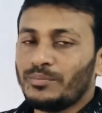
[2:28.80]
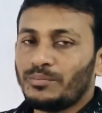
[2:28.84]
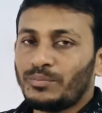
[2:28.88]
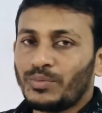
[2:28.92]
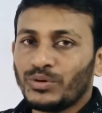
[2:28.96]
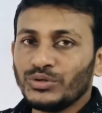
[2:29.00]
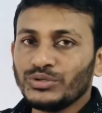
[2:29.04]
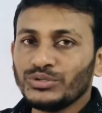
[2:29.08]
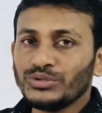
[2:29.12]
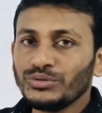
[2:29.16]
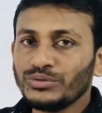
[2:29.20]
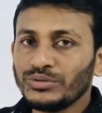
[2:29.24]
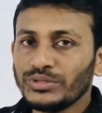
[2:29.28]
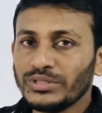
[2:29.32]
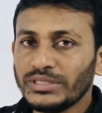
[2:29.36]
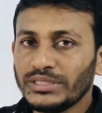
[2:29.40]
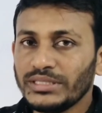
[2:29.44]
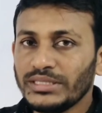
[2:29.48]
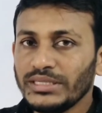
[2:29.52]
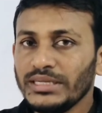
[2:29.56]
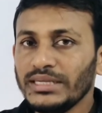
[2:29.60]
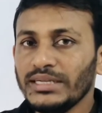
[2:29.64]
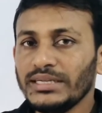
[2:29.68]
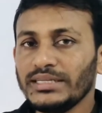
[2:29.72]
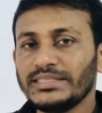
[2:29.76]

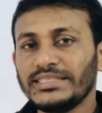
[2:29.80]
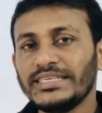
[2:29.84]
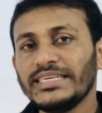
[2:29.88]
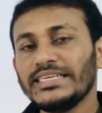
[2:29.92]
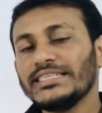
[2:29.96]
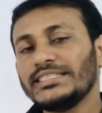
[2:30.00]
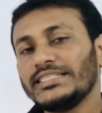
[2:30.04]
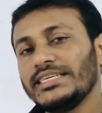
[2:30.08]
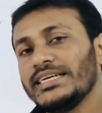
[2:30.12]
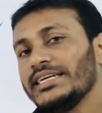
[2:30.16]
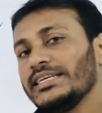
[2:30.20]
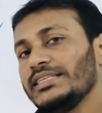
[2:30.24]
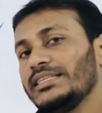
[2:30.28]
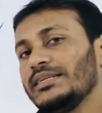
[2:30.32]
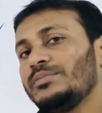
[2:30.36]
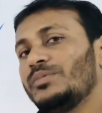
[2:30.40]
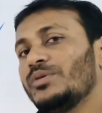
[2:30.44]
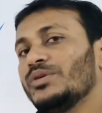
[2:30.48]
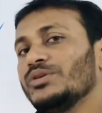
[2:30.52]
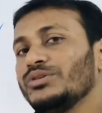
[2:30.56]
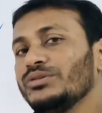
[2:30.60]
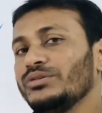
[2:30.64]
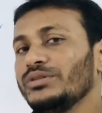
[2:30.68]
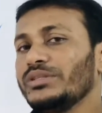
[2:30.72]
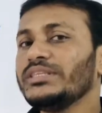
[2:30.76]
প্রযুক্তি চিকিৎসা ক্ষেত্রে
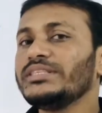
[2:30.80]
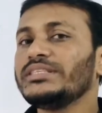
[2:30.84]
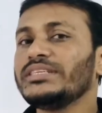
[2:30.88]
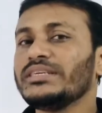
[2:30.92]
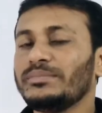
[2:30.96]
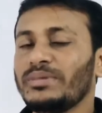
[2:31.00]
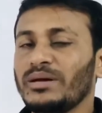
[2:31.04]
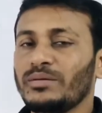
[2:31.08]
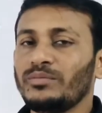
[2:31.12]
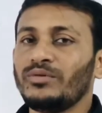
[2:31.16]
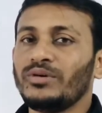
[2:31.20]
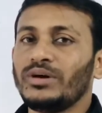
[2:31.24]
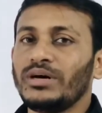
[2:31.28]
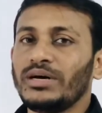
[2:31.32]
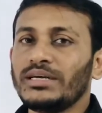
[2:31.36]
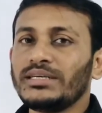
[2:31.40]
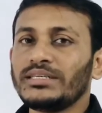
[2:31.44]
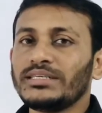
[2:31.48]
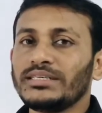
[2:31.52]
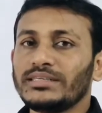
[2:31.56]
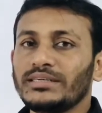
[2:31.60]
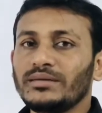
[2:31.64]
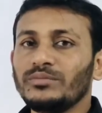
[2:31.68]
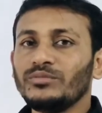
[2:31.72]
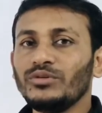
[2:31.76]
প্রযুক্তির যে ব্যবহার
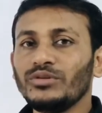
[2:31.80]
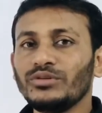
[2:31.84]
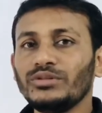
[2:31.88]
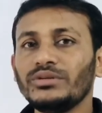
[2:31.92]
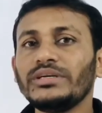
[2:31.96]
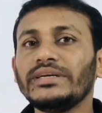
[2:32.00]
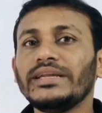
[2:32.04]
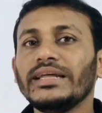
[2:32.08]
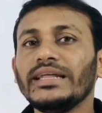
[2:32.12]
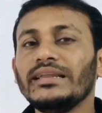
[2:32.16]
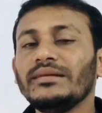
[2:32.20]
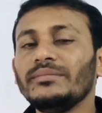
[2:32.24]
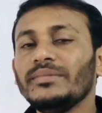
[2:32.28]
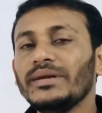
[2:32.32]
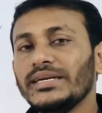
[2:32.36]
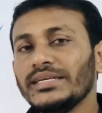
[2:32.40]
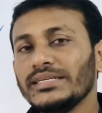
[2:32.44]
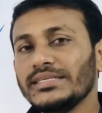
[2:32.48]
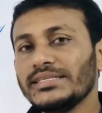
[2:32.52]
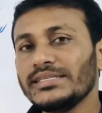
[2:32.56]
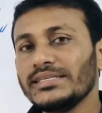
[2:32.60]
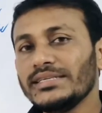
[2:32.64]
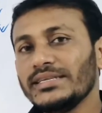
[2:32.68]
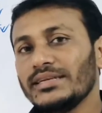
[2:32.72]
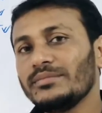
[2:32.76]
সেটা মূলত
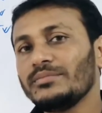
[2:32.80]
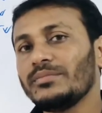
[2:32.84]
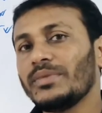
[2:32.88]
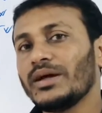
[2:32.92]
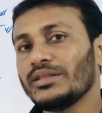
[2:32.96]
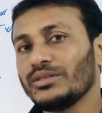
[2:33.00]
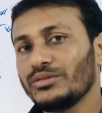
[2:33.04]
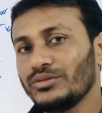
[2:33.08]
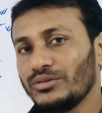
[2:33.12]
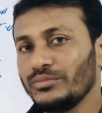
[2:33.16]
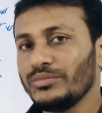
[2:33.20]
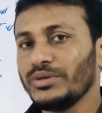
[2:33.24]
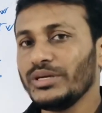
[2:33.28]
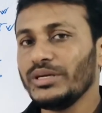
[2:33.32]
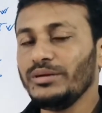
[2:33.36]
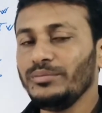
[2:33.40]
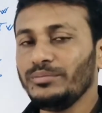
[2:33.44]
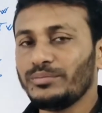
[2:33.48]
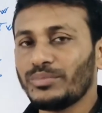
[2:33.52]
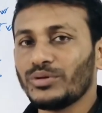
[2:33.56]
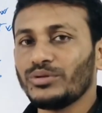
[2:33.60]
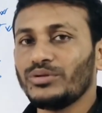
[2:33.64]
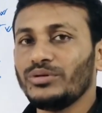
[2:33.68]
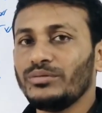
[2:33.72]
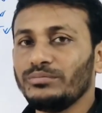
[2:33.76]
টেলিমেডিসিনের মাধ্যমেই
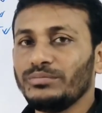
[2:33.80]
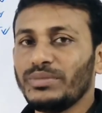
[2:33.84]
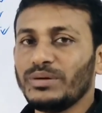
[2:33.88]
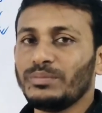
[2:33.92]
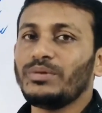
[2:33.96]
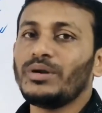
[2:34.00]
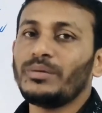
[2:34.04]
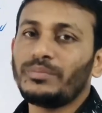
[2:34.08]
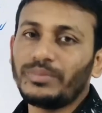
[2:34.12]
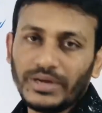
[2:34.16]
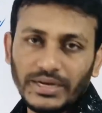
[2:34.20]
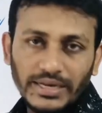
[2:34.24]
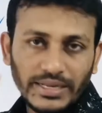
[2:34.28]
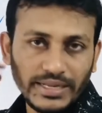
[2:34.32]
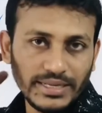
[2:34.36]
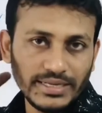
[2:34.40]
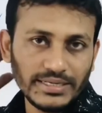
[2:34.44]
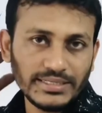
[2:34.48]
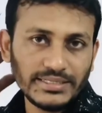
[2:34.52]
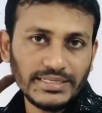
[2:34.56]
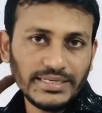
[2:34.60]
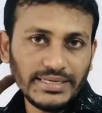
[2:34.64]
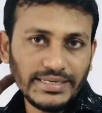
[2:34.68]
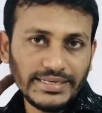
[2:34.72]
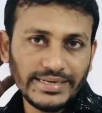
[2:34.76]
প্রথম বিপ্লবটা নিয়ে
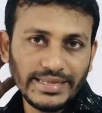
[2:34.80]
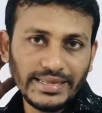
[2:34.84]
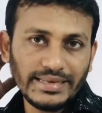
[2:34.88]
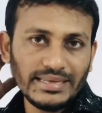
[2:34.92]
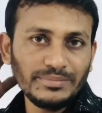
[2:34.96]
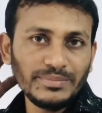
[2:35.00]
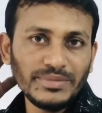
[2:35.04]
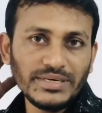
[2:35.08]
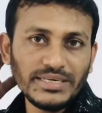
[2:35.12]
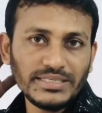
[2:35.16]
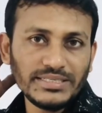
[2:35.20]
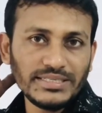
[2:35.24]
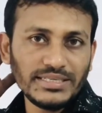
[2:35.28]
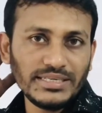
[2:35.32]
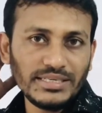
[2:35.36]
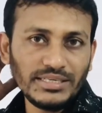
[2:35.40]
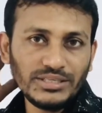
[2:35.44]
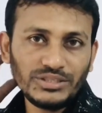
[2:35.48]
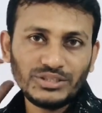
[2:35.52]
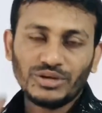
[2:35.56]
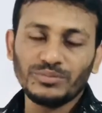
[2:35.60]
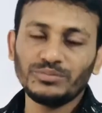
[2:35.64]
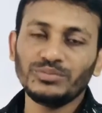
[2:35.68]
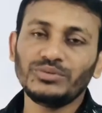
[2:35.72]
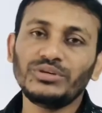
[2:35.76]
আসে টেলিমেডিসিন
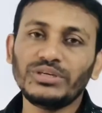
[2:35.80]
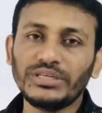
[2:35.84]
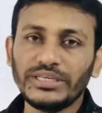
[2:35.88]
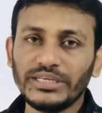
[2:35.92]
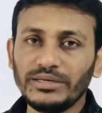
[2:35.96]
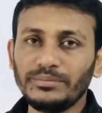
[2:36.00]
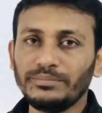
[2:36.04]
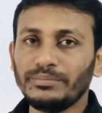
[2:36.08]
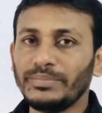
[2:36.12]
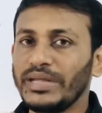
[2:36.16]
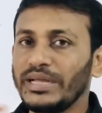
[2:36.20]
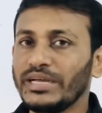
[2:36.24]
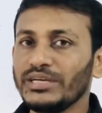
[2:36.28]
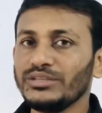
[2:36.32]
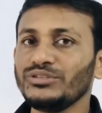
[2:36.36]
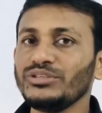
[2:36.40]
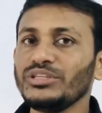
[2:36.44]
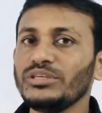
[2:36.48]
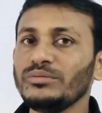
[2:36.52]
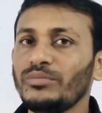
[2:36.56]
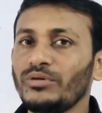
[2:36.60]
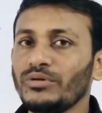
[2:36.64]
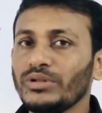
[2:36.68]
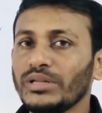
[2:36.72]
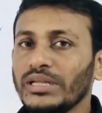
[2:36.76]
শব্দটিকে ভেঙে
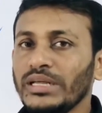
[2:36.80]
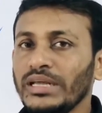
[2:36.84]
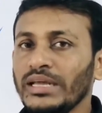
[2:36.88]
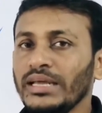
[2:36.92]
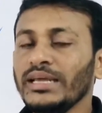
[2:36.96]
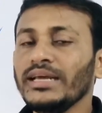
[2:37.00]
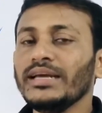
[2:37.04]
যদি বলি